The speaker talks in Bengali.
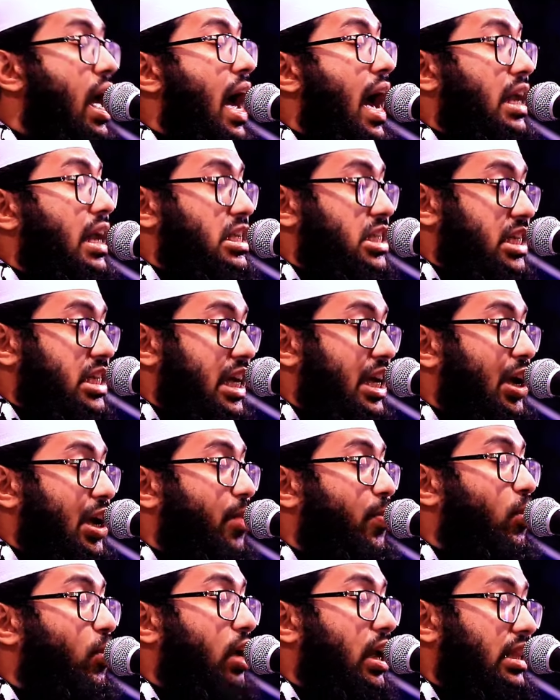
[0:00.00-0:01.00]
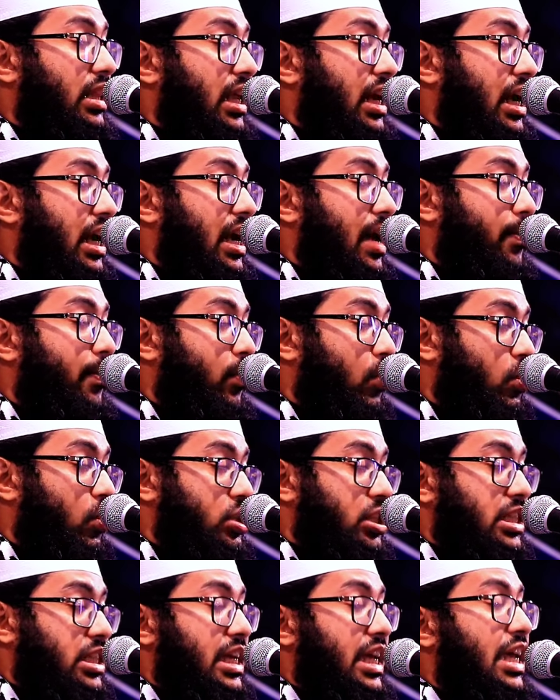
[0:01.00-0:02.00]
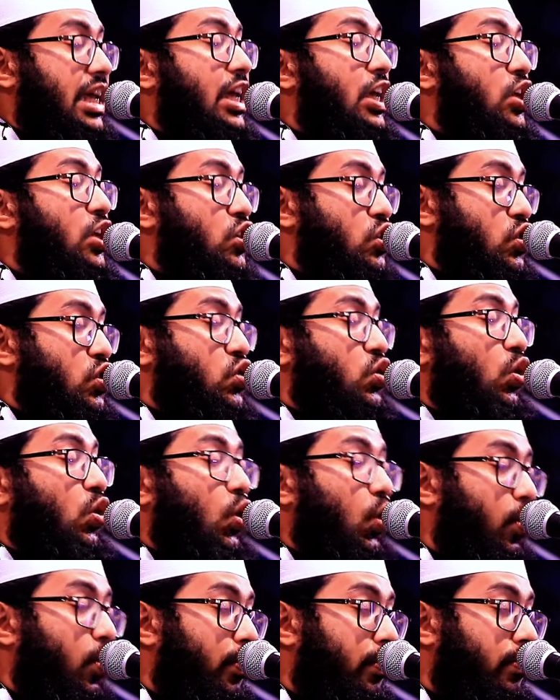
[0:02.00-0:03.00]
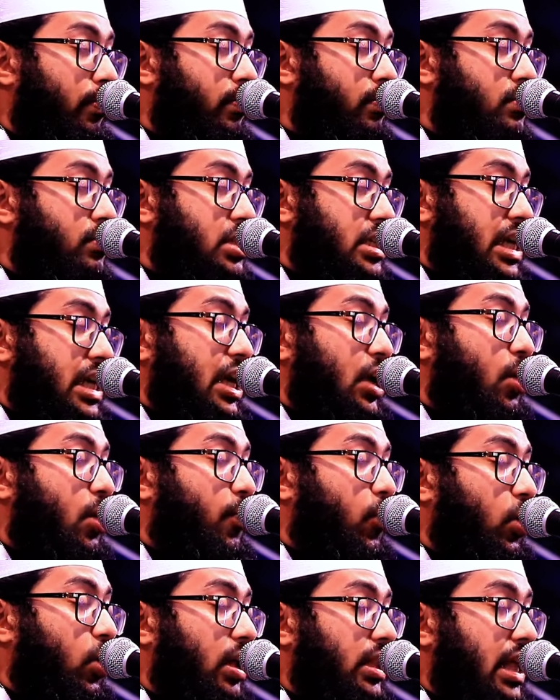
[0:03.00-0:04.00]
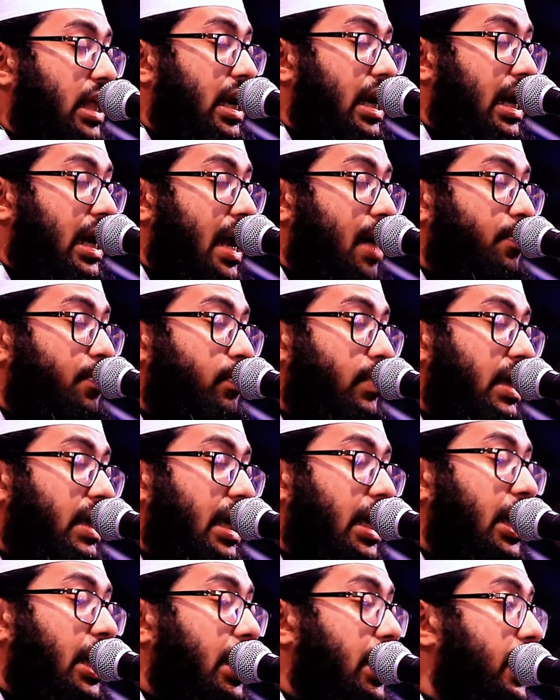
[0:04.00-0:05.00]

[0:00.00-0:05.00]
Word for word: আর সেই অপরাধের নাম হচ্ছে জুলুম সেই অপরাধের নাম কী